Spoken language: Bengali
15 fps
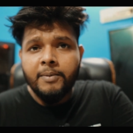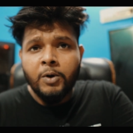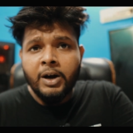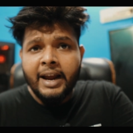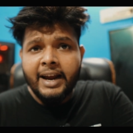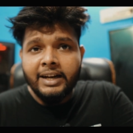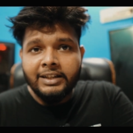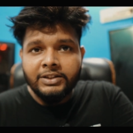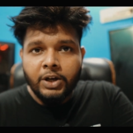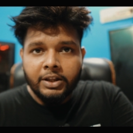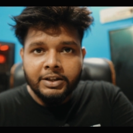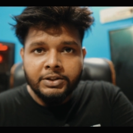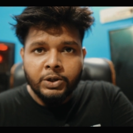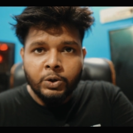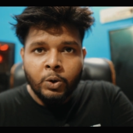এবং এটি
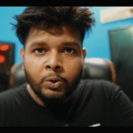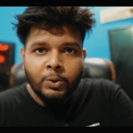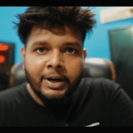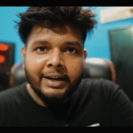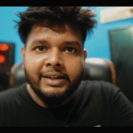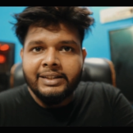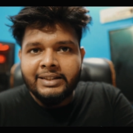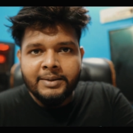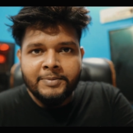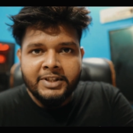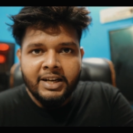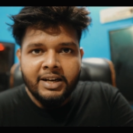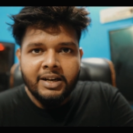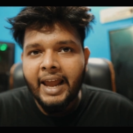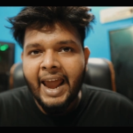যথেষ্ট নতুন একটি
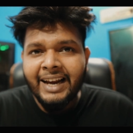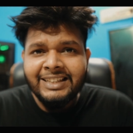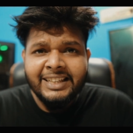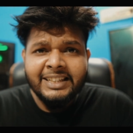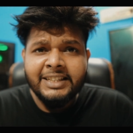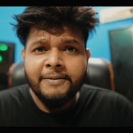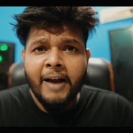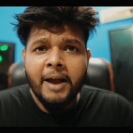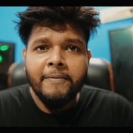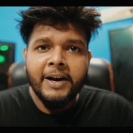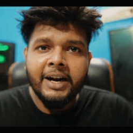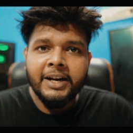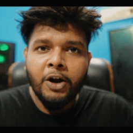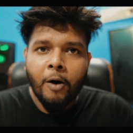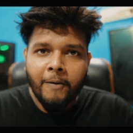চিপসেট এইট সিক্সটি ফাইভের
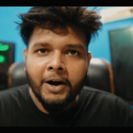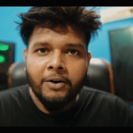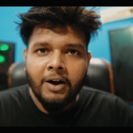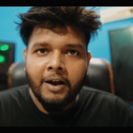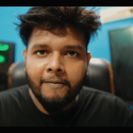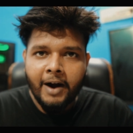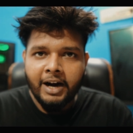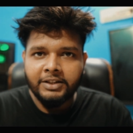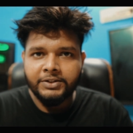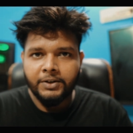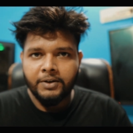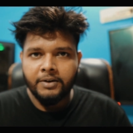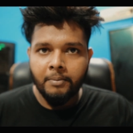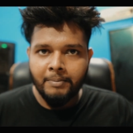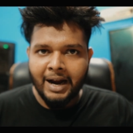একটি ওভারক্লক
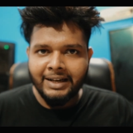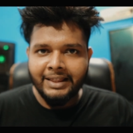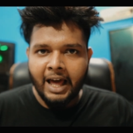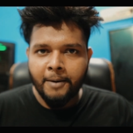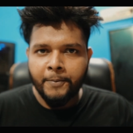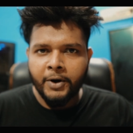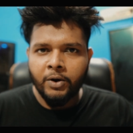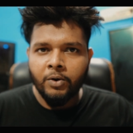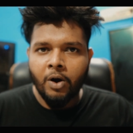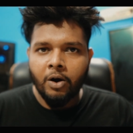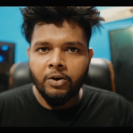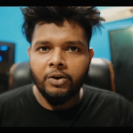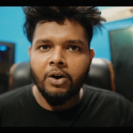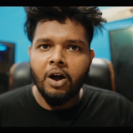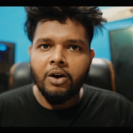ভার্সন বাট তারপরেও
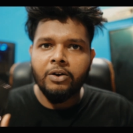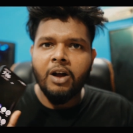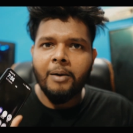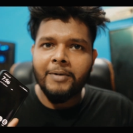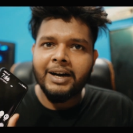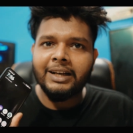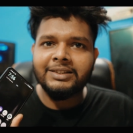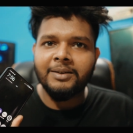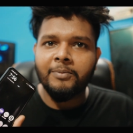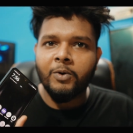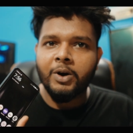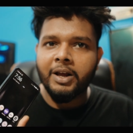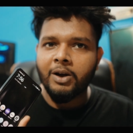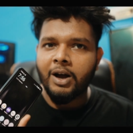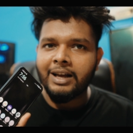কখনো কখনো আমার কাছে
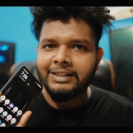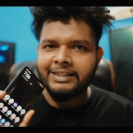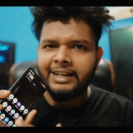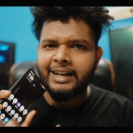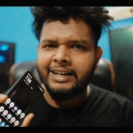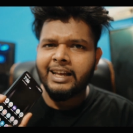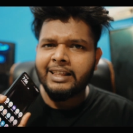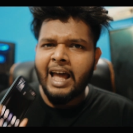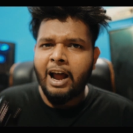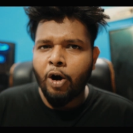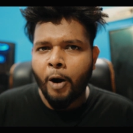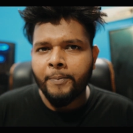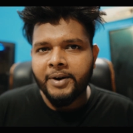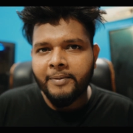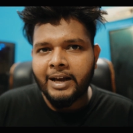মনে হয় যে এটাতে আরো
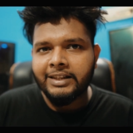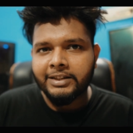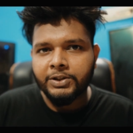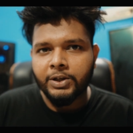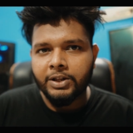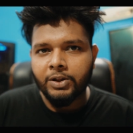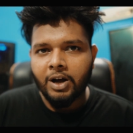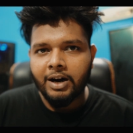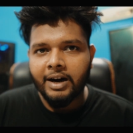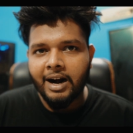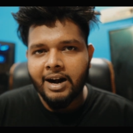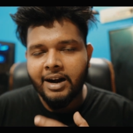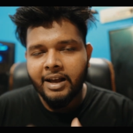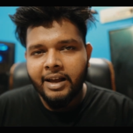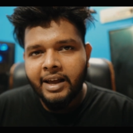অপটিমাইজেশনের
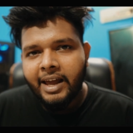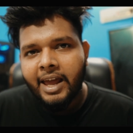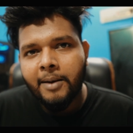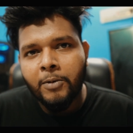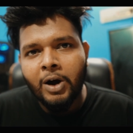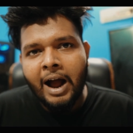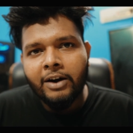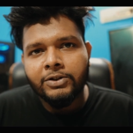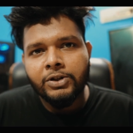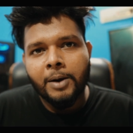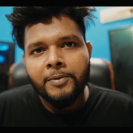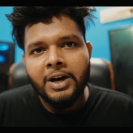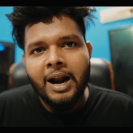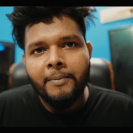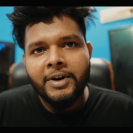দরকার এবং আরো
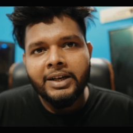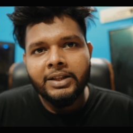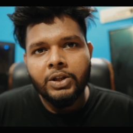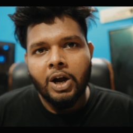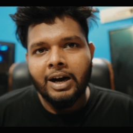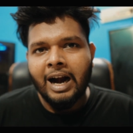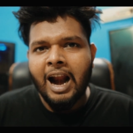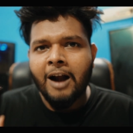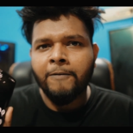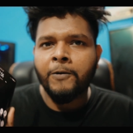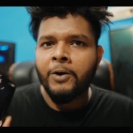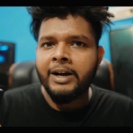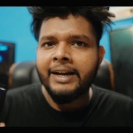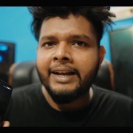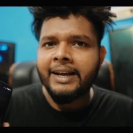সফটওয়্যার আপডেটের দরকার আর
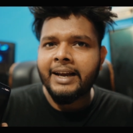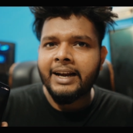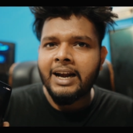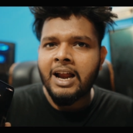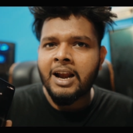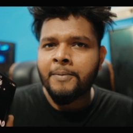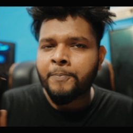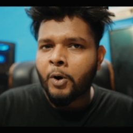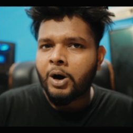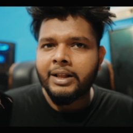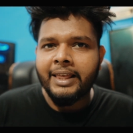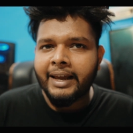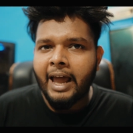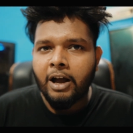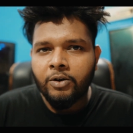ফোনটি কেনার পর
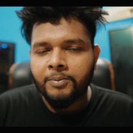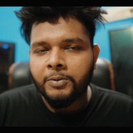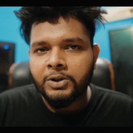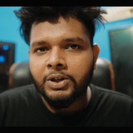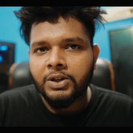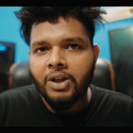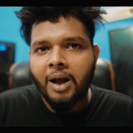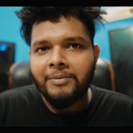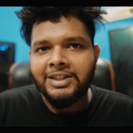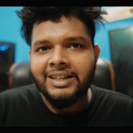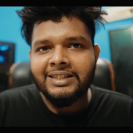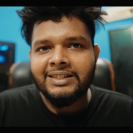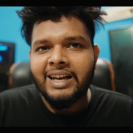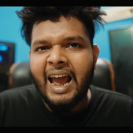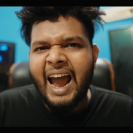থেকে এখন পর্যন্ত আমি
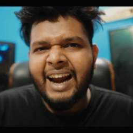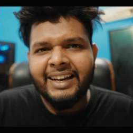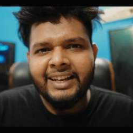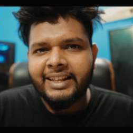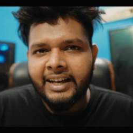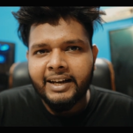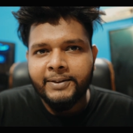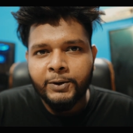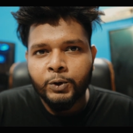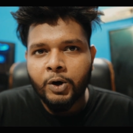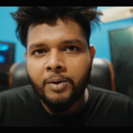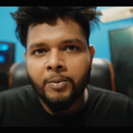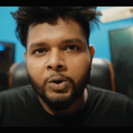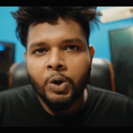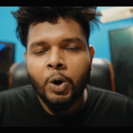জাস্ট একটা থেকে
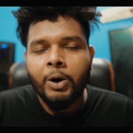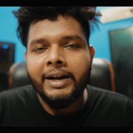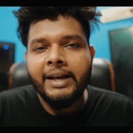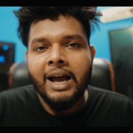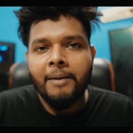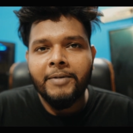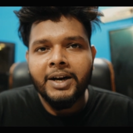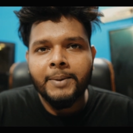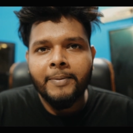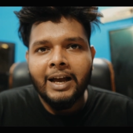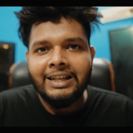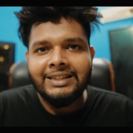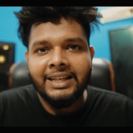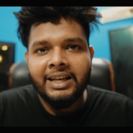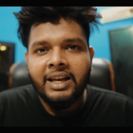দুটোর মতো ওটি আপডেট
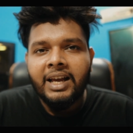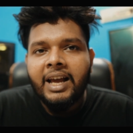পাইছি